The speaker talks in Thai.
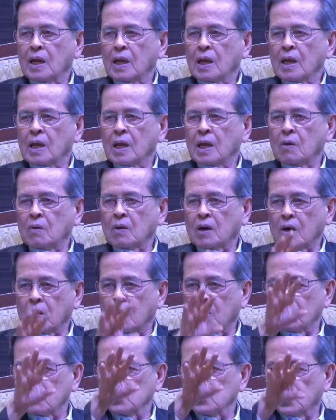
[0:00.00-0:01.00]
แล้วเขา
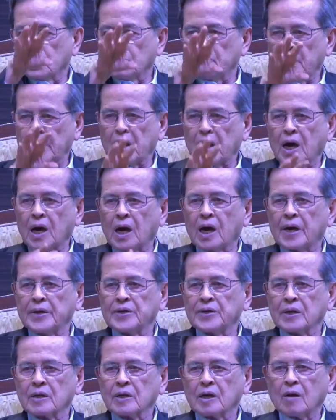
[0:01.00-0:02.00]
อยู่ไปนาน
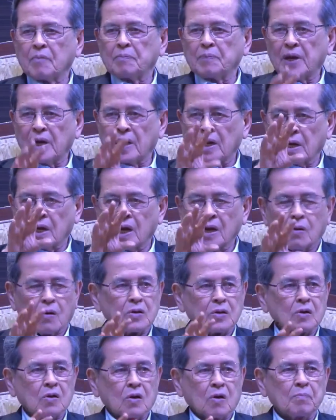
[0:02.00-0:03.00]
เขาเป็นอนาคตข
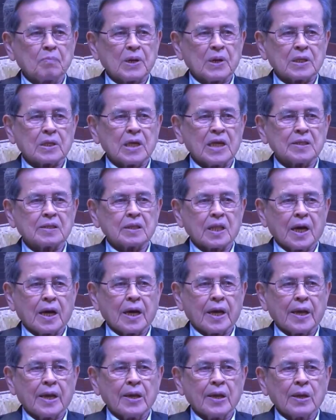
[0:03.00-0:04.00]
องประเทศไทย
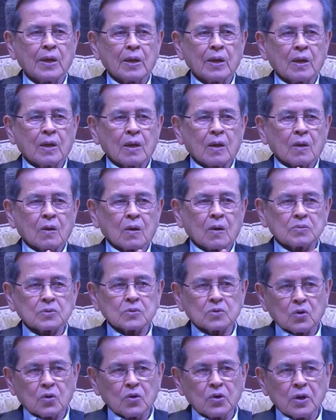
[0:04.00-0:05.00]
ก็
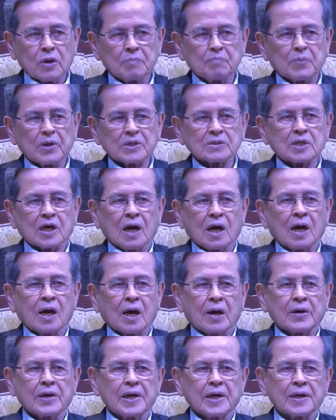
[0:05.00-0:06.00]
คุยปรึกษาหา
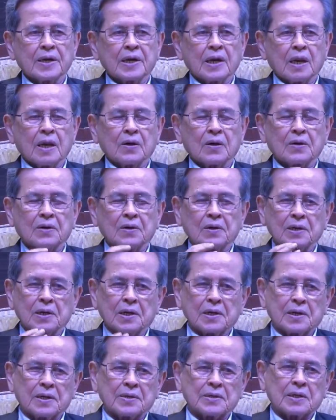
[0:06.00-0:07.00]
รือกันแล้วก็เกิด
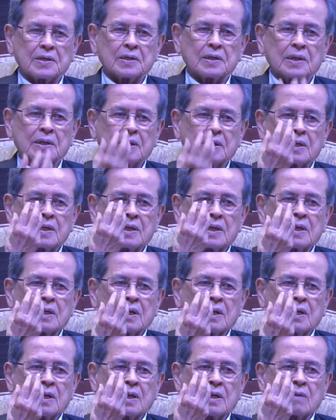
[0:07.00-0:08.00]

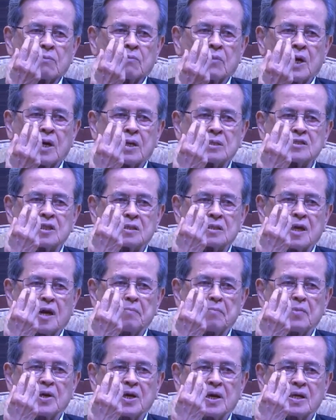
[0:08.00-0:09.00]
ว่าจะทำ
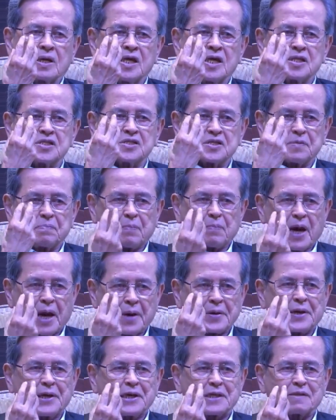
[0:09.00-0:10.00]
เรื่อง
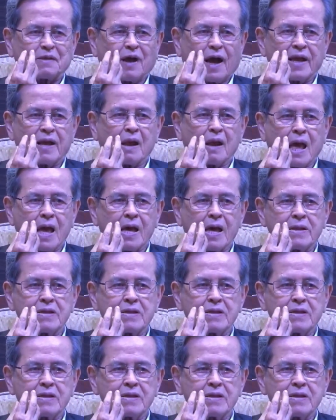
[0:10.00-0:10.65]
Inspiring Thailand